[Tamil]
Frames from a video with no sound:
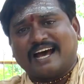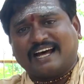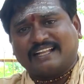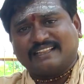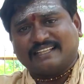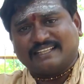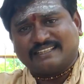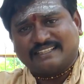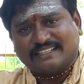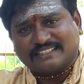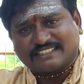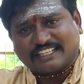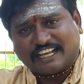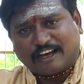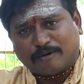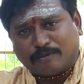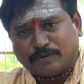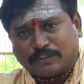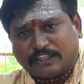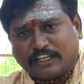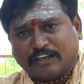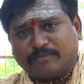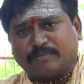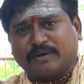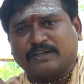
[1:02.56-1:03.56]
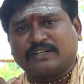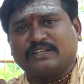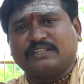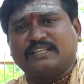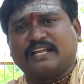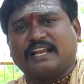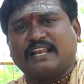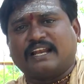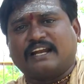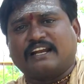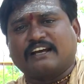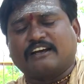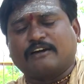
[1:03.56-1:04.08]
அந்த தசாபத்தில்
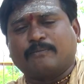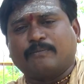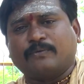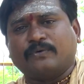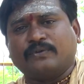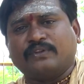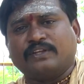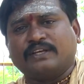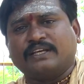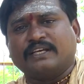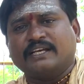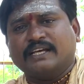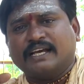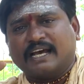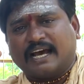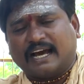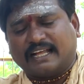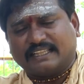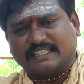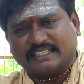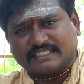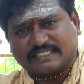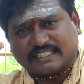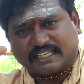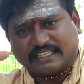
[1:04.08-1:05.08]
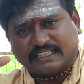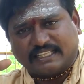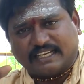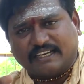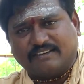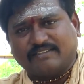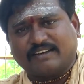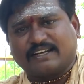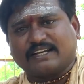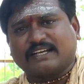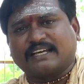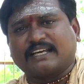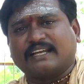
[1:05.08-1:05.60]
மட்டும்தானே நடக்க போகுது அந்த
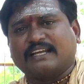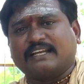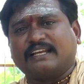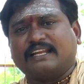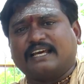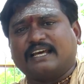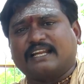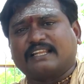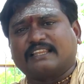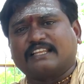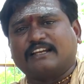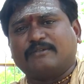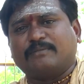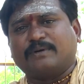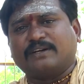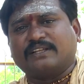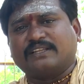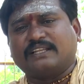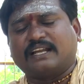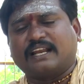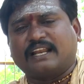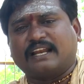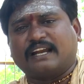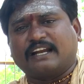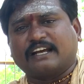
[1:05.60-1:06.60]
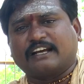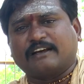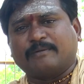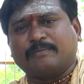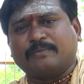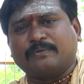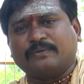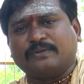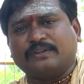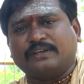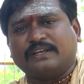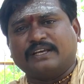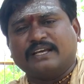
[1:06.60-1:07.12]
சந்திரன் வரக்கிற நேரத்தில் மட்டும்தானே நடக்க
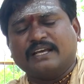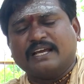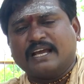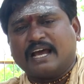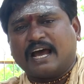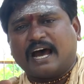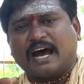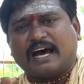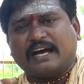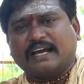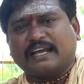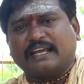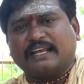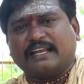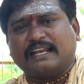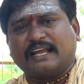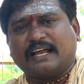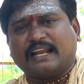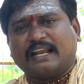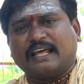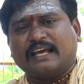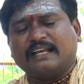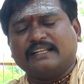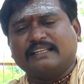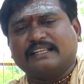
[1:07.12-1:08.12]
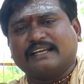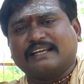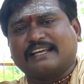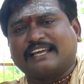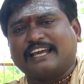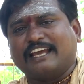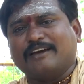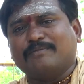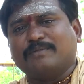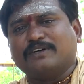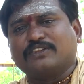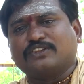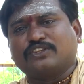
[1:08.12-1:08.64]
போகுது ஆகையினால் இந்த
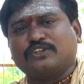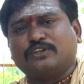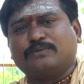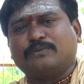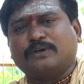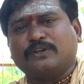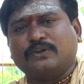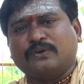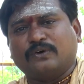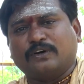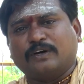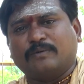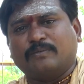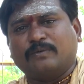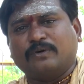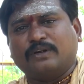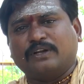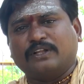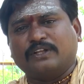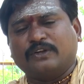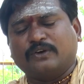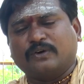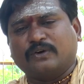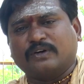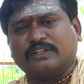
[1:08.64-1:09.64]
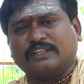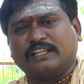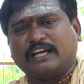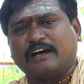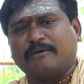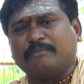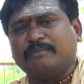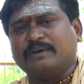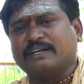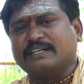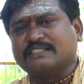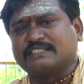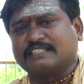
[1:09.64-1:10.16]
கேமத்துரும யோகம் உள்ள யோகம்
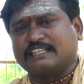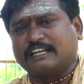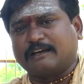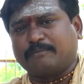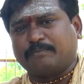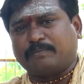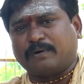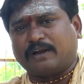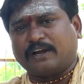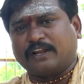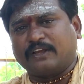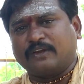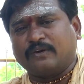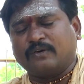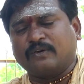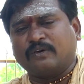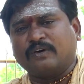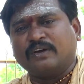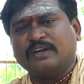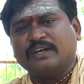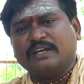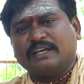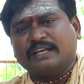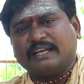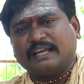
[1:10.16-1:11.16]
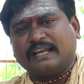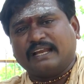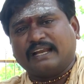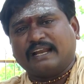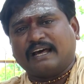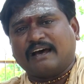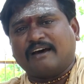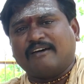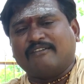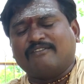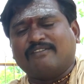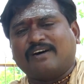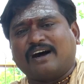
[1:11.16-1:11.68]
தான் மிக சிறப்பான யோகம்
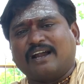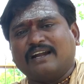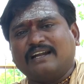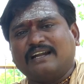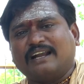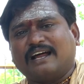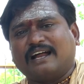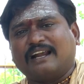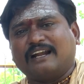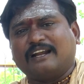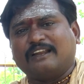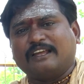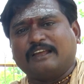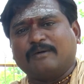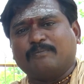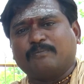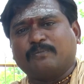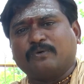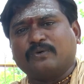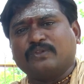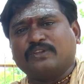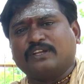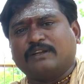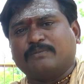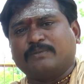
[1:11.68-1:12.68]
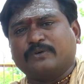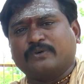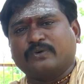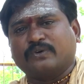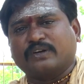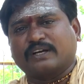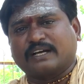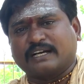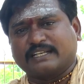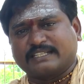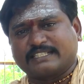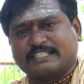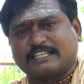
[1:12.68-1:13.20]
ஏன்னா வாழ்நாளில் எப்பொழுது நமக்கு
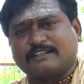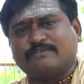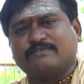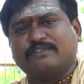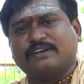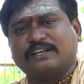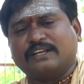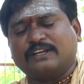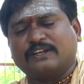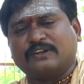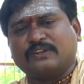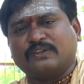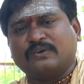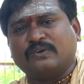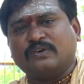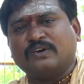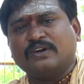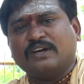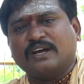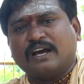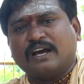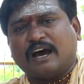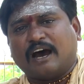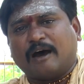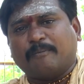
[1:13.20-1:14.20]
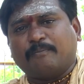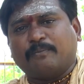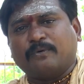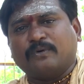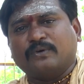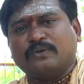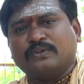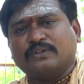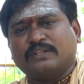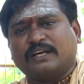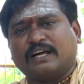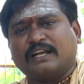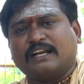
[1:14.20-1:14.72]
ஒரு கஷ்டம் வருகிறதோ
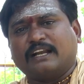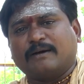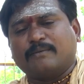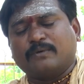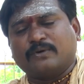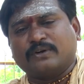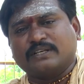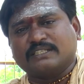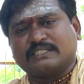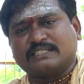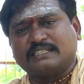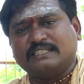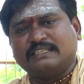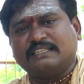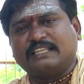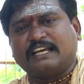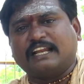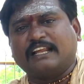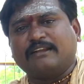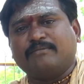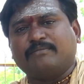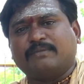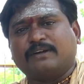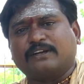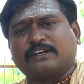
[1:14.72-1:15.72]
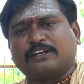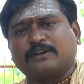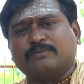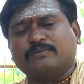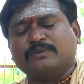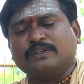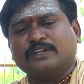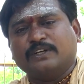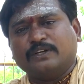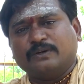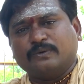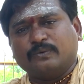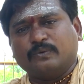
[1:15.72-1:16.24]
அப்பொழுது தான் நம்மளுடைய சிந்தனை மற்றும்
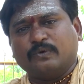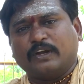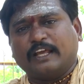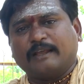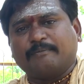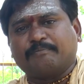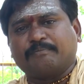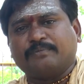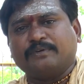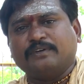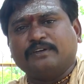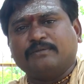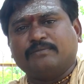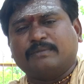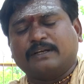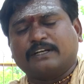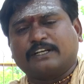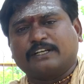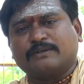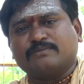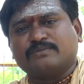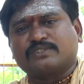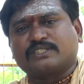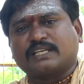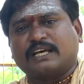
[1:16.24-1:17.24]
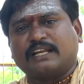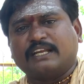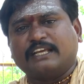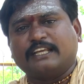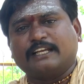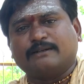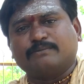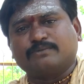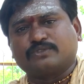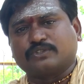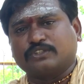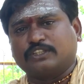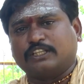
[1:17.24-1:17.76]
உழைப்பு மற்றும்
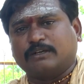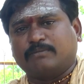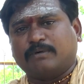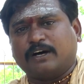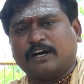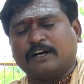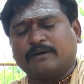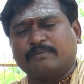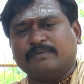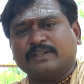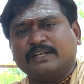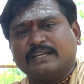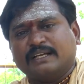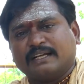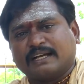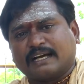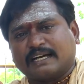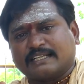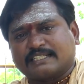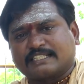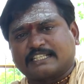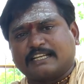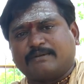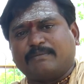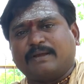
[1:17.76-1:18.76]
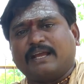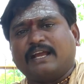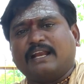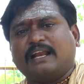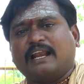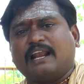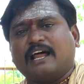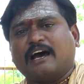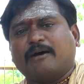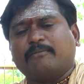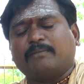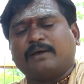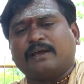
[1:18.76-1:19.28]
சரீரம் சுத்தமாகும் கஷ்டமே
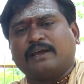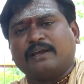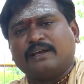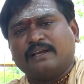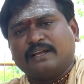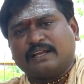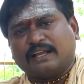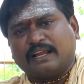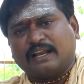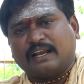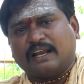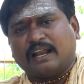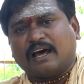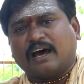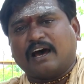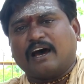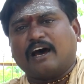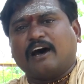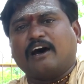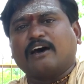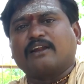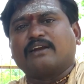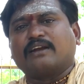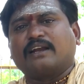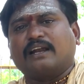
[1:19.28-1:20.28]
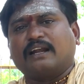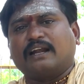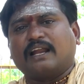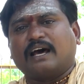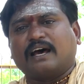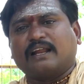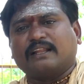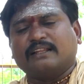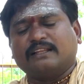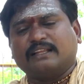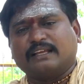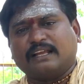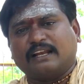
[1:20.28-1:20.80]
இல்லாமல் எல்லாரும் நல்லா
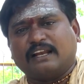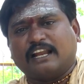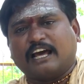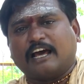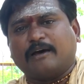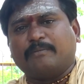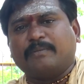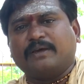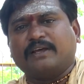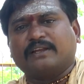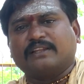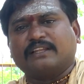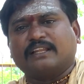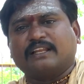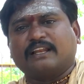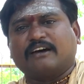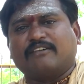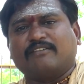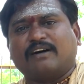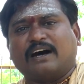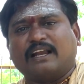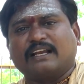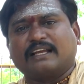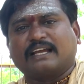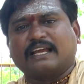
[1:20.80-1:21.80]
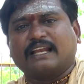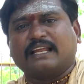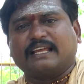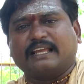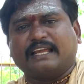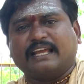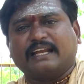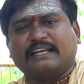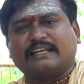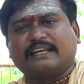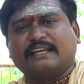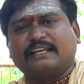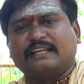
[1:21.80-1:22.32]
இருந்து எல்லாமே இருந்ததுன்னா வாழ்க்கையில்
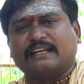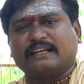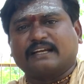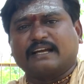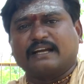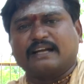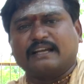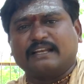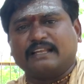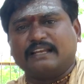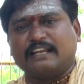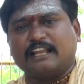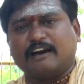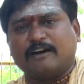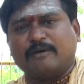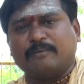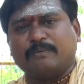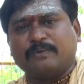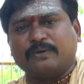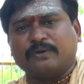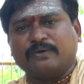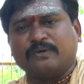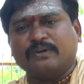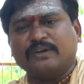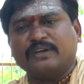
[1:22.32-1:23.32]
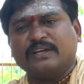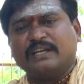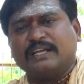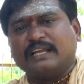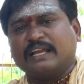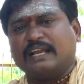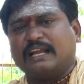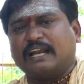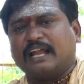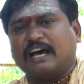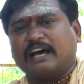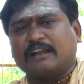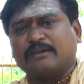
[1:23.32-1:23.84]
ஏற்ற இறக்கங்கள் இல்லாமல் போயிடும்
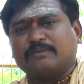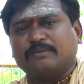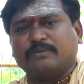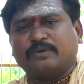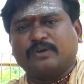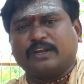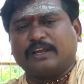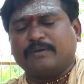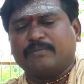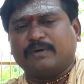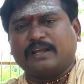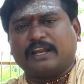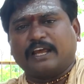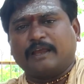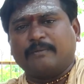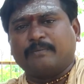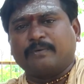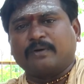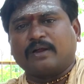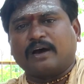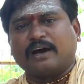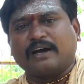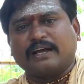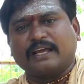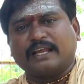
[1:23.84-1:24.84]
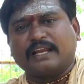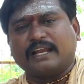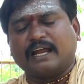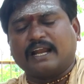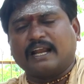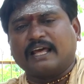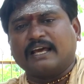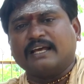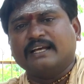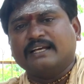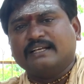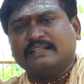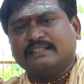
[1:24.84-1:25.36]
எல்லாரும் ஒரே மாதிரி போயிடும்
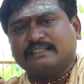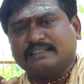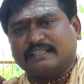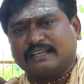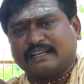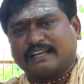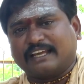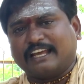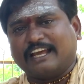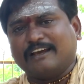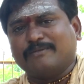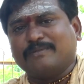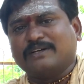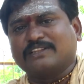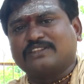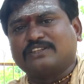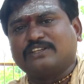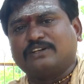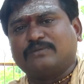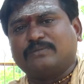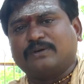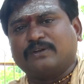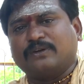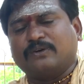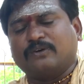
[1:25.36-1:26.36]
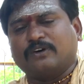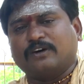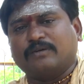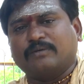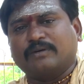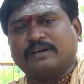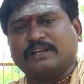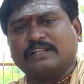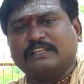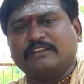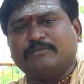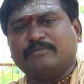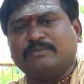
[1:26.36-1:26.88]
ஆகையினால் இந்த கேம திரும
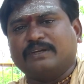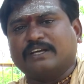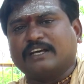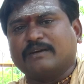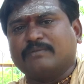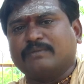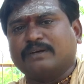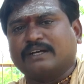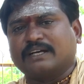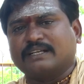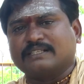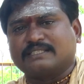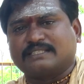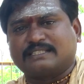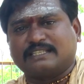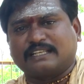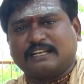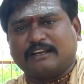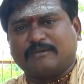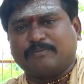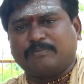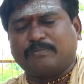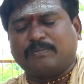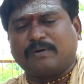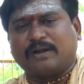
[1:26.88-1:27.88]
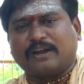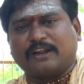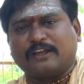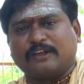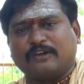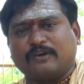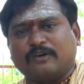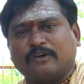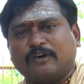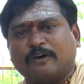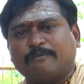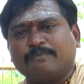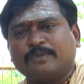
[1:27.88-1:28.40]
யோகங்கிறது மிக மிக சிறப்பான
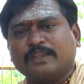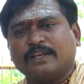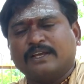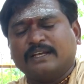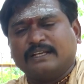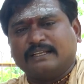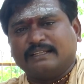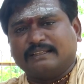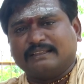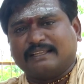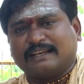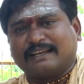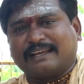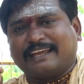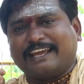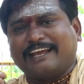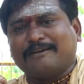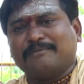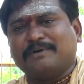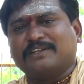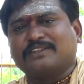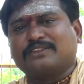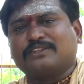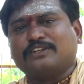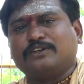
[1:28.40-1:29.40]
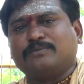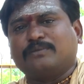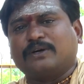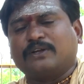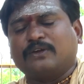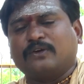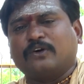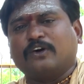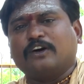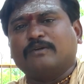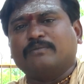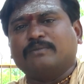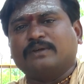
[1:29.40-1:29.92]
யோகம் இந்த கேம திரும
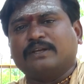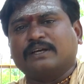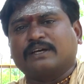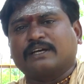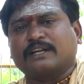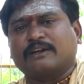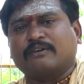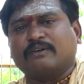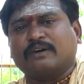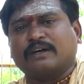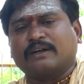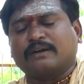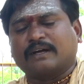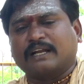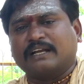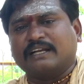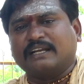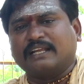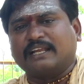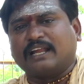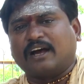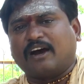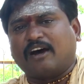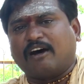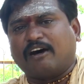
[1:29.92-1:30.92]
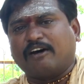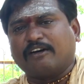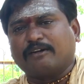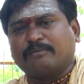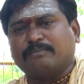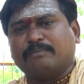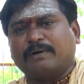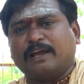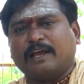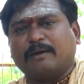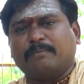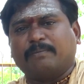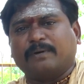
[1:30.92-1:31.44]
யோகம் இருக்கிறவங்க கண்டு
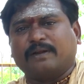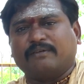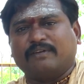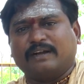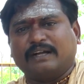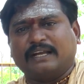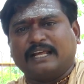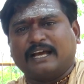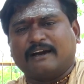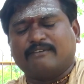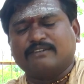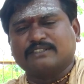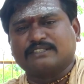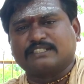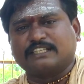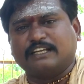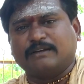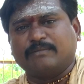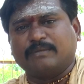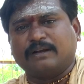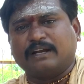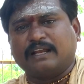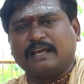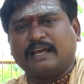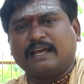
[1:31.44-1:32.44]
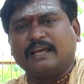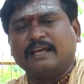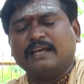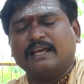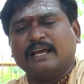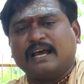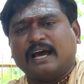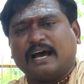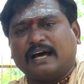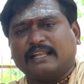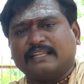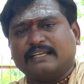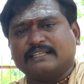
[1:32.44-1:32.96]
யாரும் பயப்பட வேண்டிய அவசியம் இல்லை
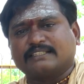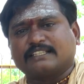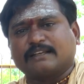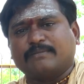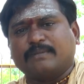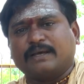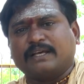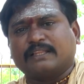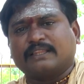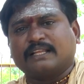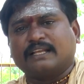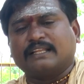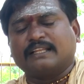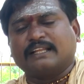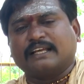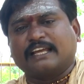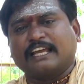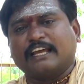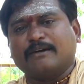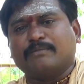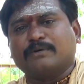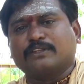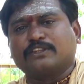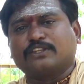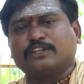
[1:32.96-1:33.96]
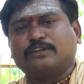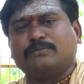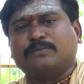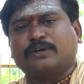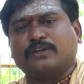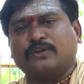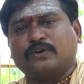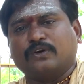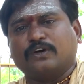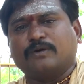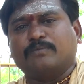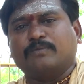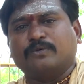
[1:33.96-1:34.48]
அதே சமயத்தில் இந்த கேம
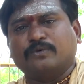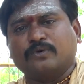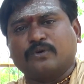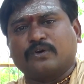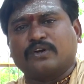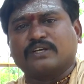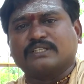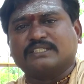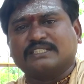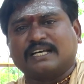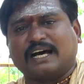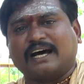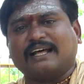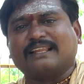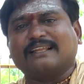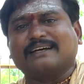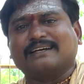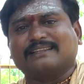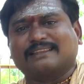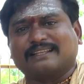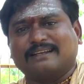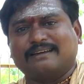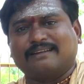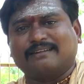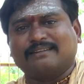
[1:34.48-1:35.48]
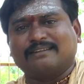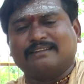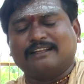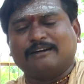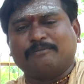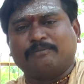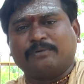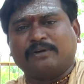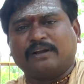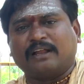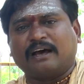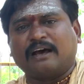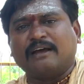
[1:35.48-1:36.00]
திரும யோகம் உங்களோட ஜாதகத்தில் இருந்தது
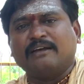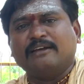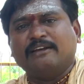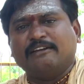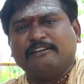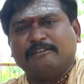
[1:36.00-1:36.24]
அப்படின்னா